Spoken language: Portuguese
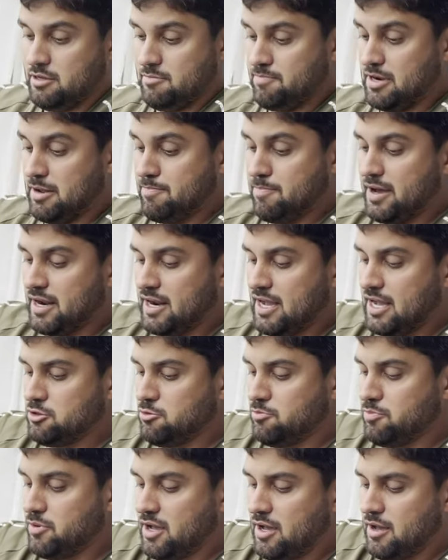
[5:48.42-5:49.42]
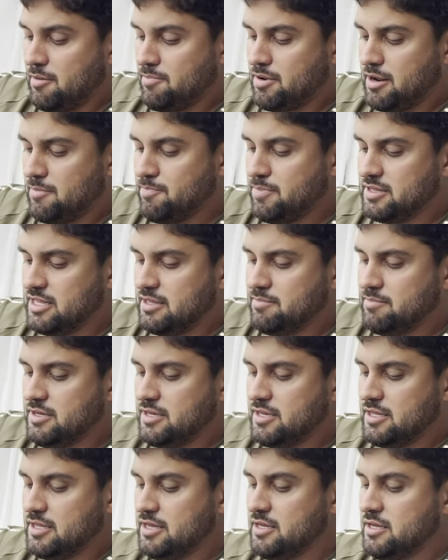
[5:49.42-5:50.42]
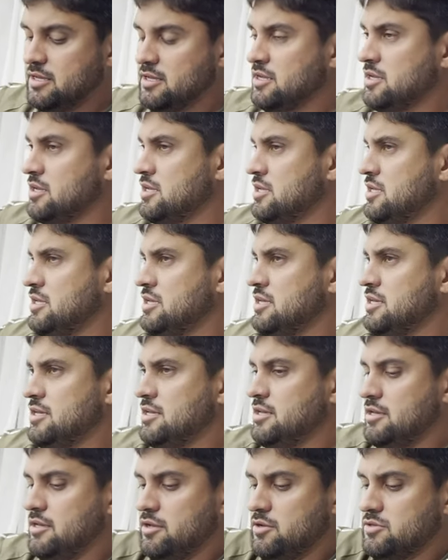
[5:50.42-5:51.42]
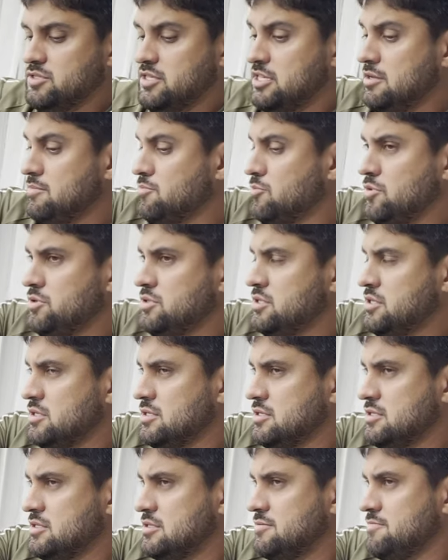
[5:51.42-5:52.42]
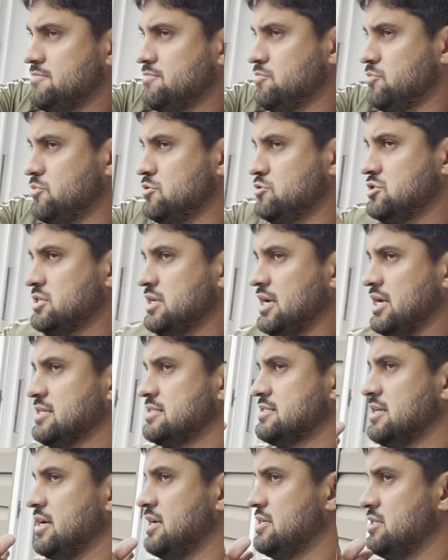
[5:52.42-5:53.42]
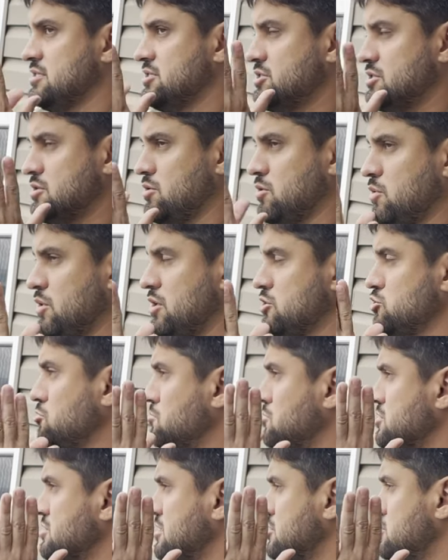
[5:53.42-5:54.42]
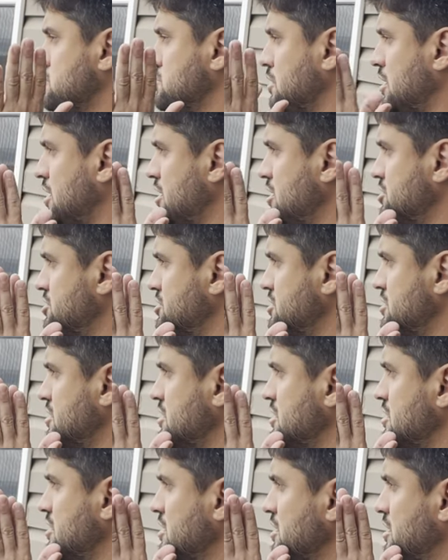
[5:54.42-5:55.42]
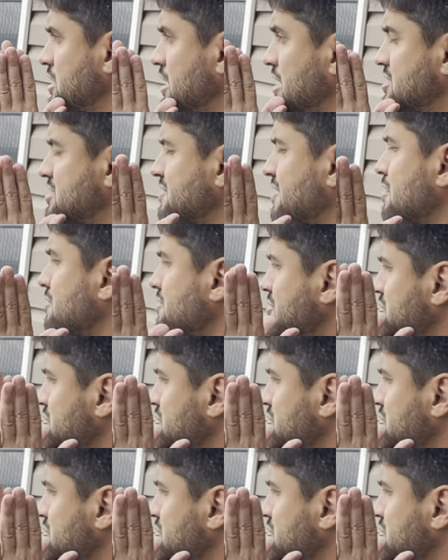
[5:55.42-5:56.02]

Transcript: preparado para a pandemia, né? E eu sei que muitas, muitos casais que eu conheço homossexuais, eles tiveram um